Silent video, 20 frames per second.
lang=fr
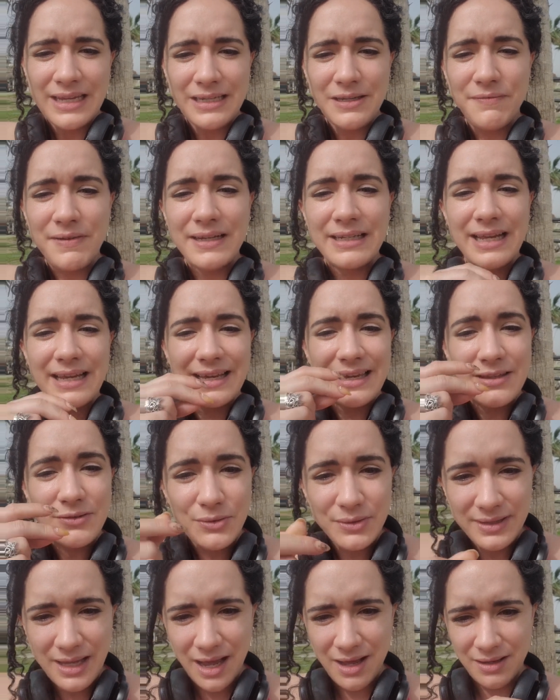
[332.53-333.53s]
qui fait que les
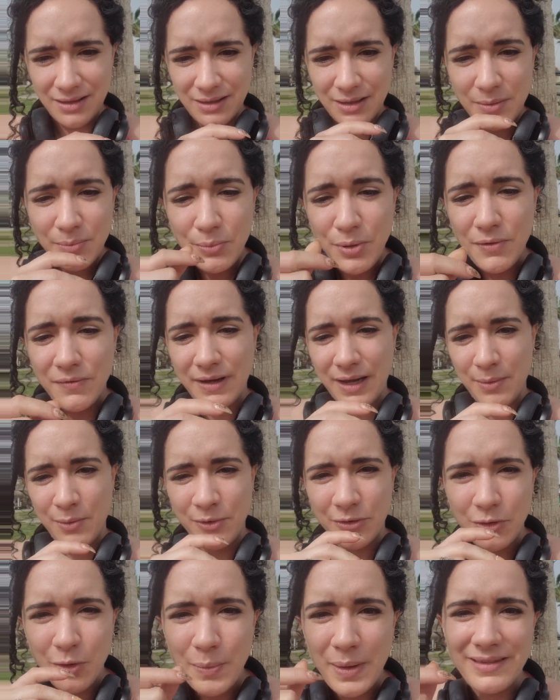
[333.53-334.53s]
résultats peuvent
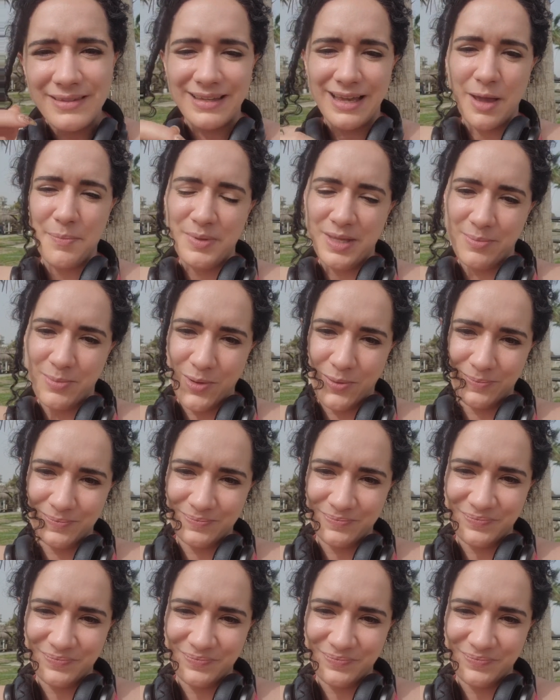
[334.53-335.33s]
vraiment se passer rapidement.